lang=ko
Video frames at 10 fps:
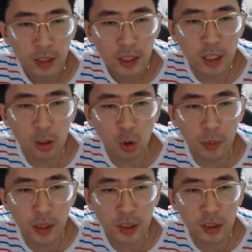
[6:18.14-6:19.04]
이렇게
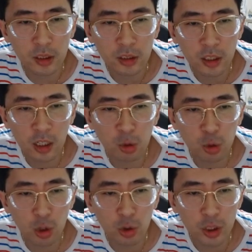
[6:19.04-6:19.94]
오면은 여기
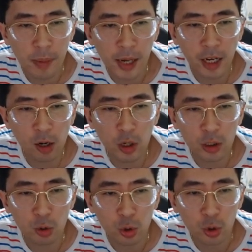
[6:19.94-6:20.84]
죽이고 이제 마 달라고
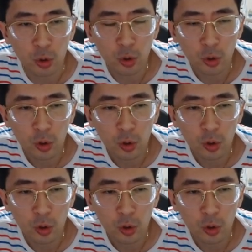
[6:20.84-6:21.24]
하는 게 좋죠.